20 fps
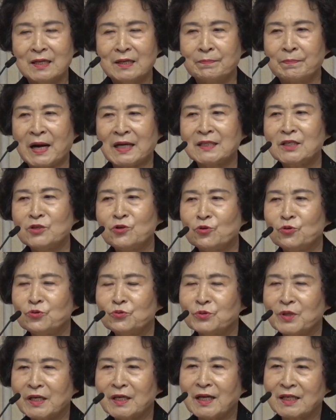바른
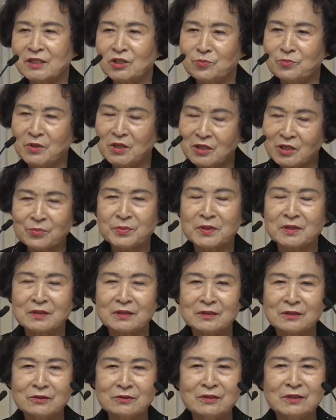교육 되기가 좀
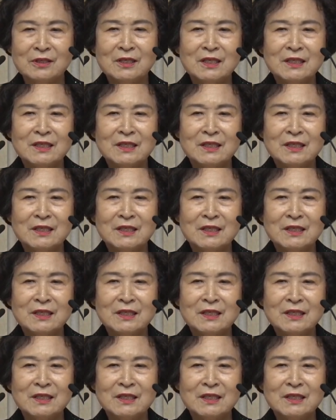어렵거든요.